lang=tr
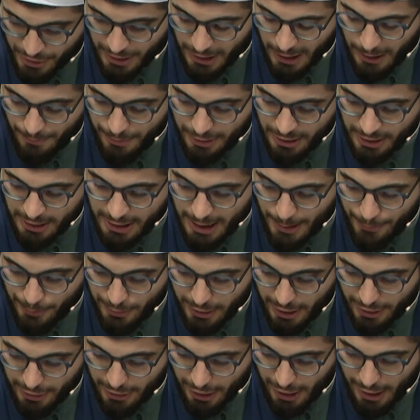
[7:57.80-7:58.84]
Kabe'nin
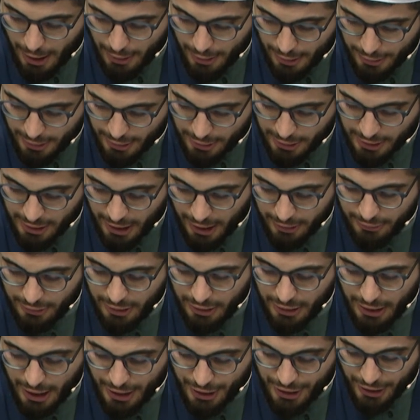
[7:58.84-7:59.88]
kapılarını ayarladı,
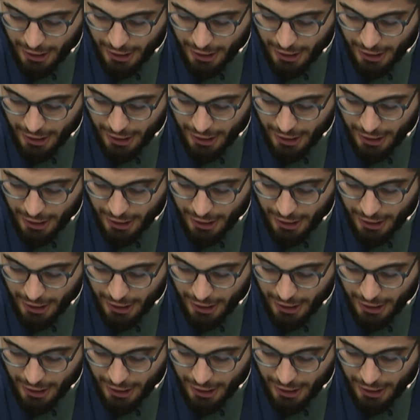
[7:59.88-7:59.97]
kandillerini